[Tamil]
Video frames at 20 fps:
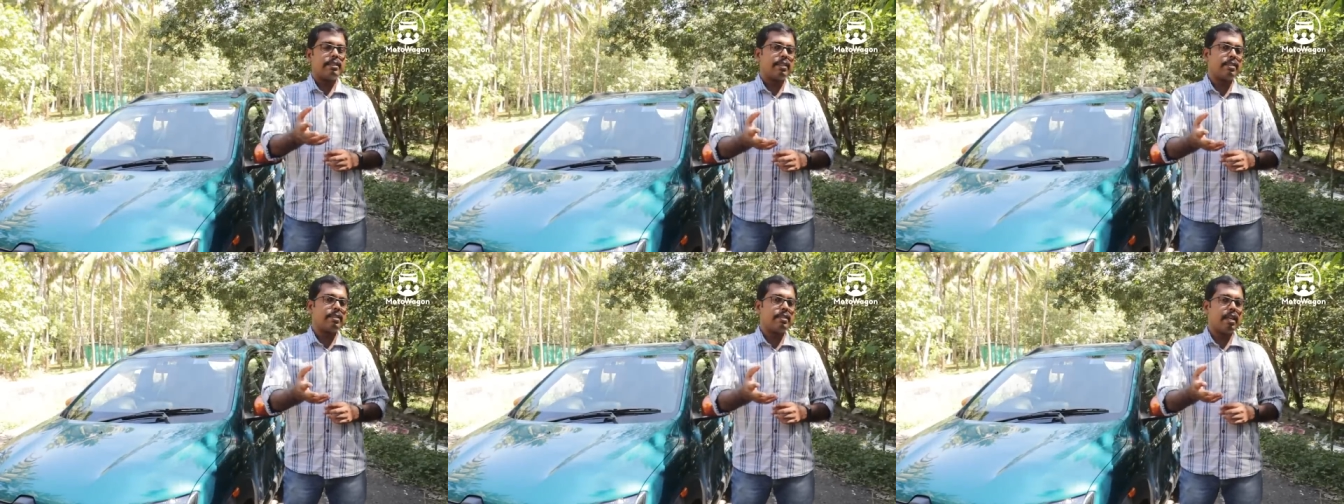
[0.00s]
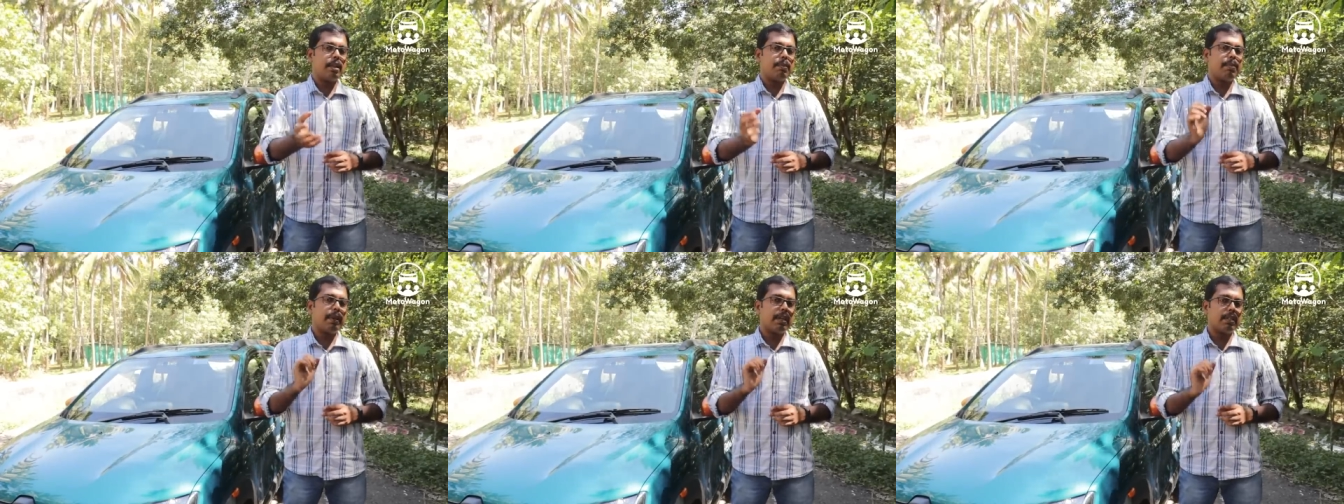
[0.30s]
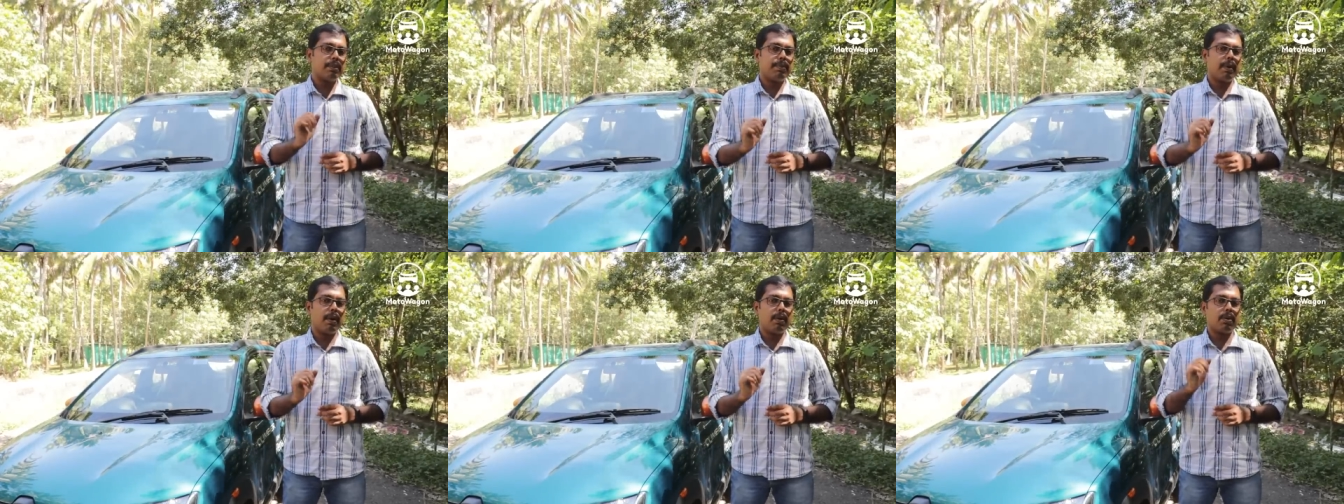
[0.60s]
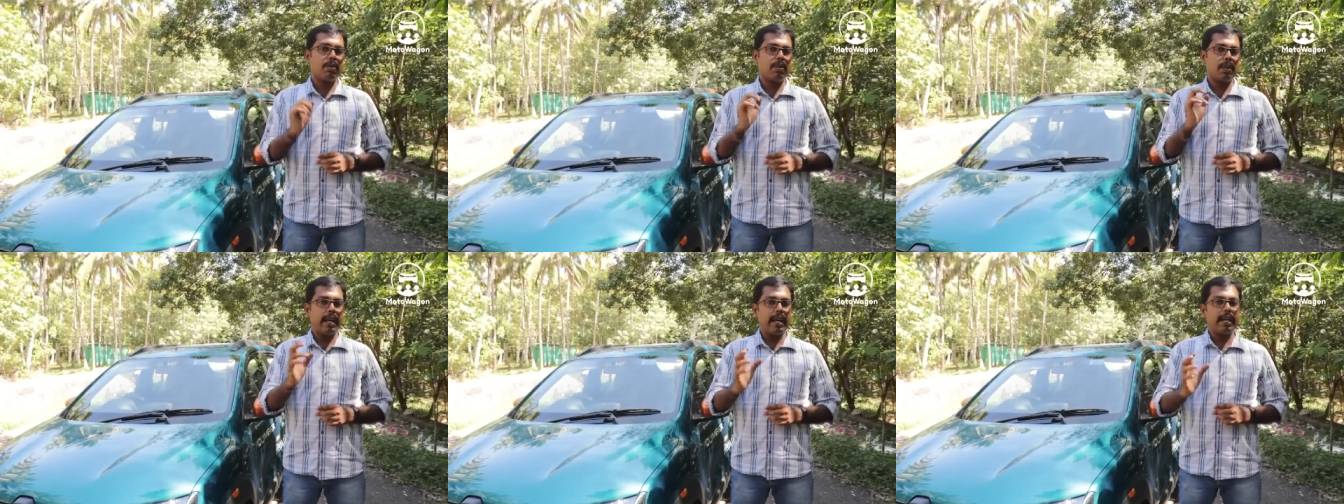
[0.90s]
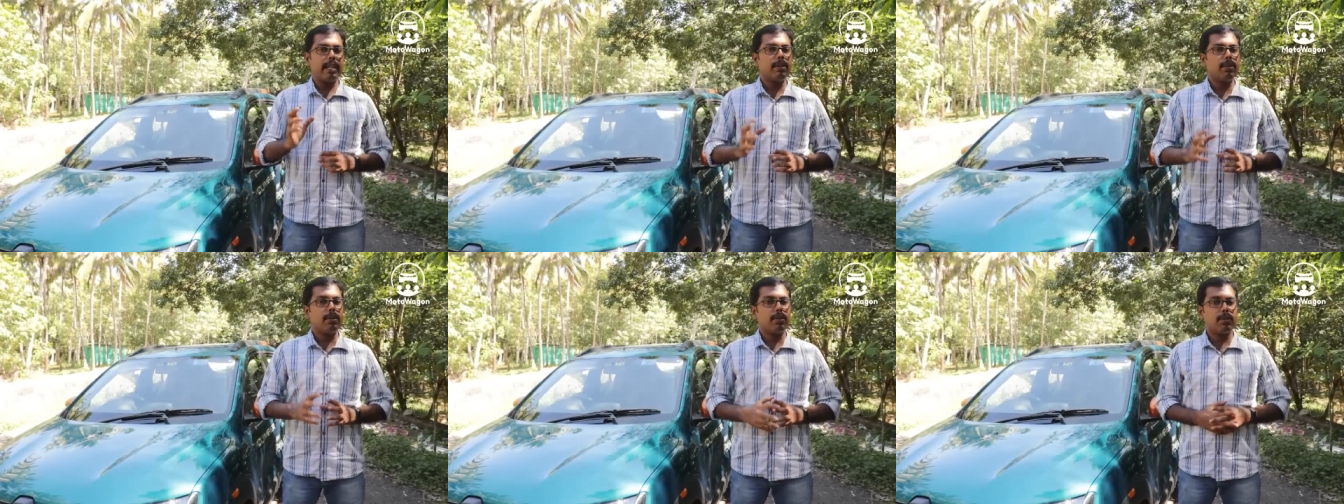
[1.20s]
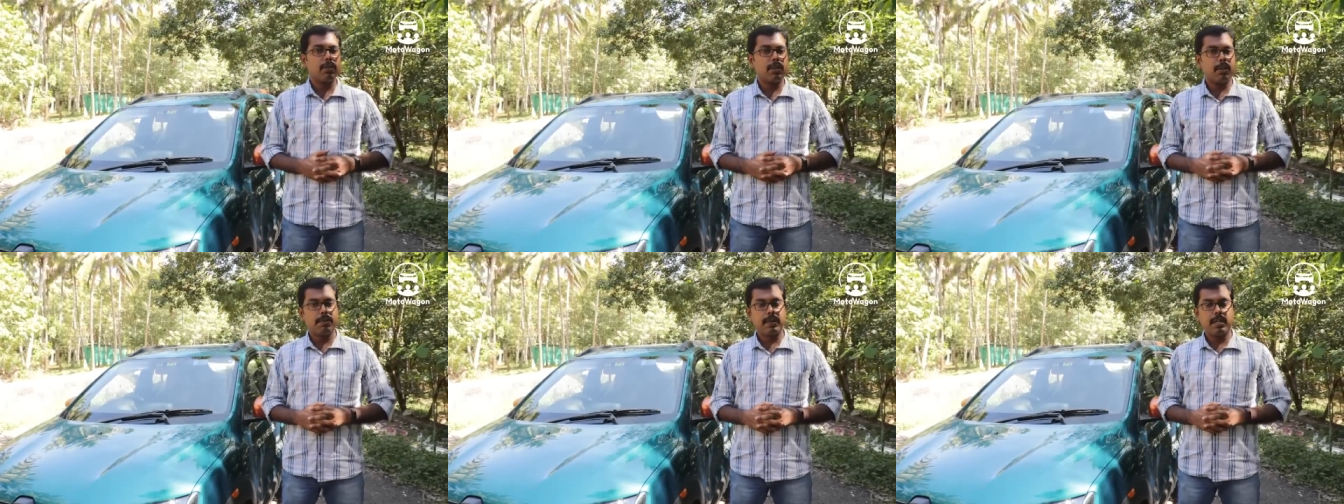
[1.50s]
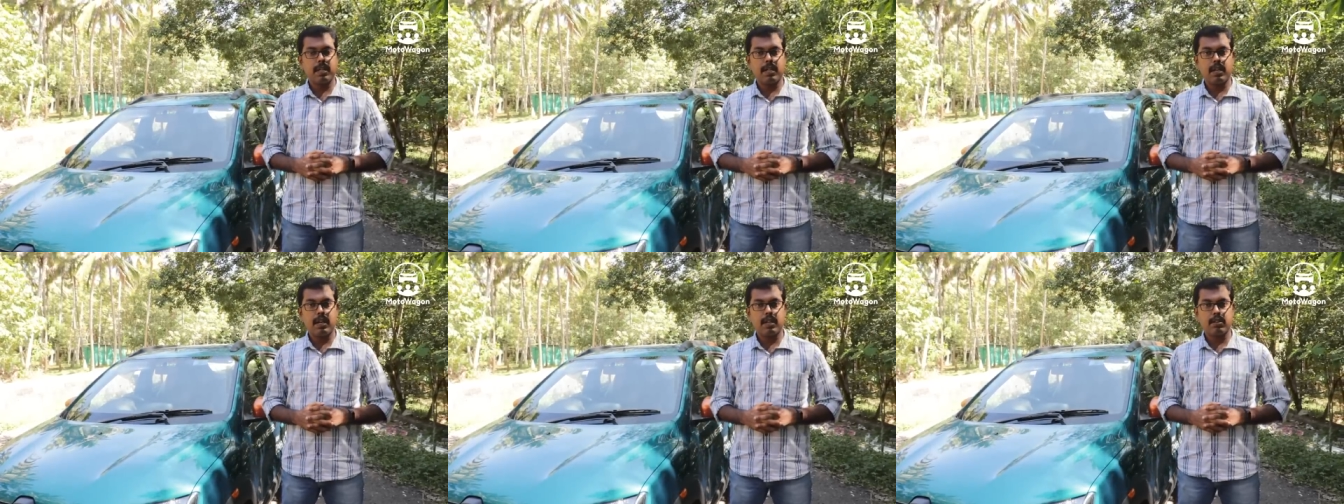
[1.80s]
சிக்ஸ்டி எயிட் பிஎஸ் பவரும் நைன்டி நியூட்டன்
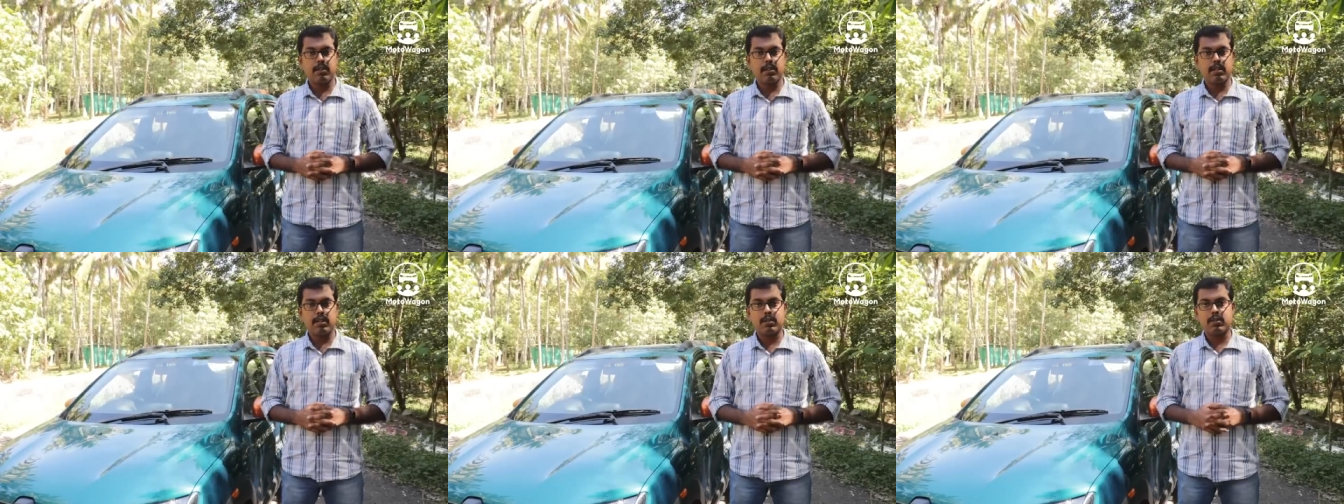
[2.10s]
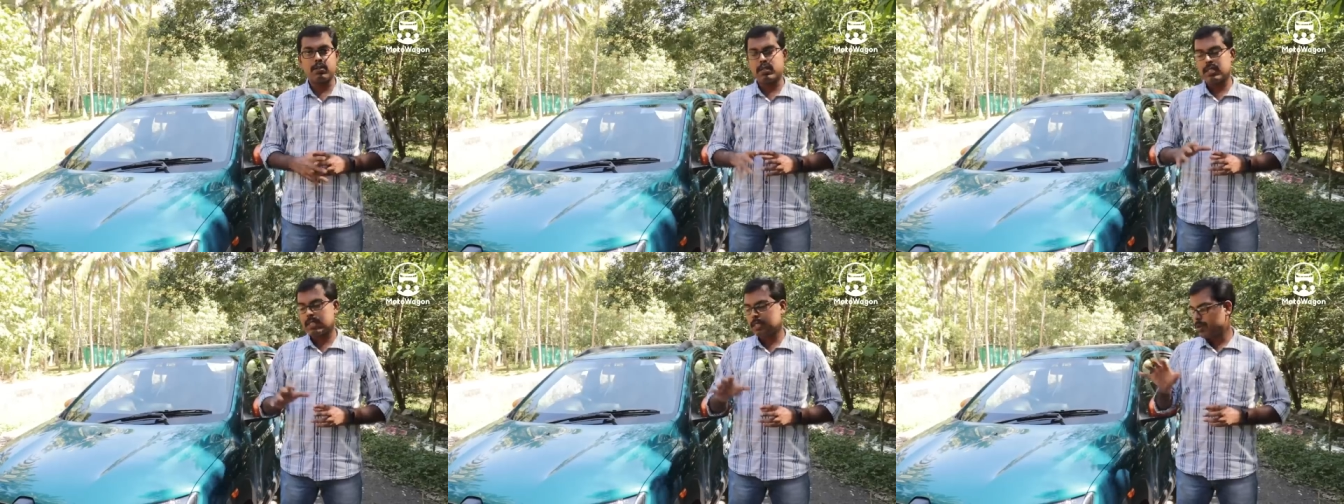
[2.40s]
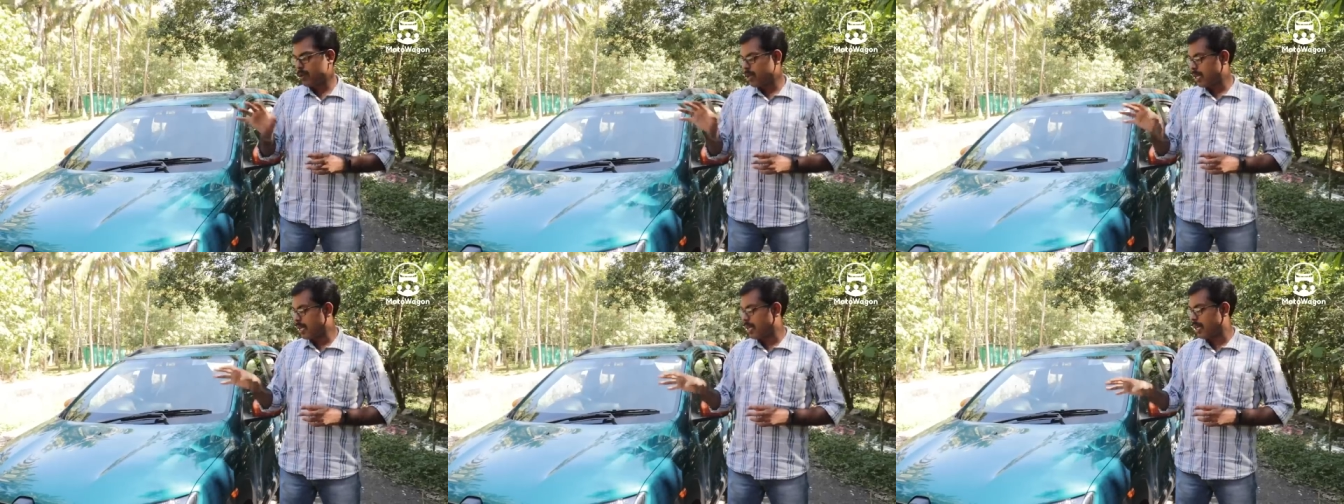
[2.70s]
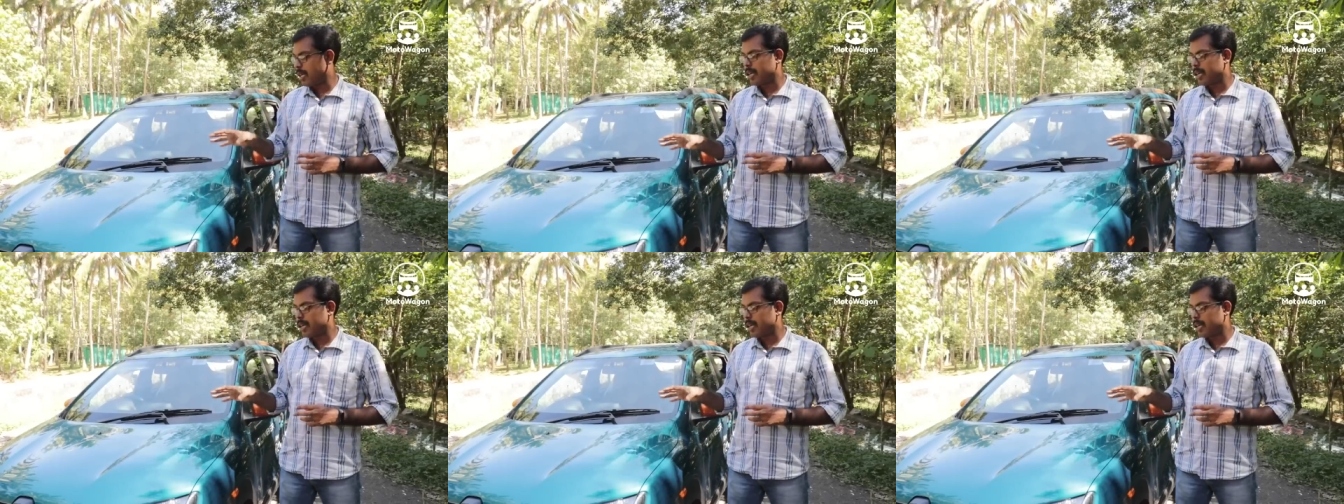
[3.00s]
மீட்டர் டார்க்கும் இருக்கும் இதோட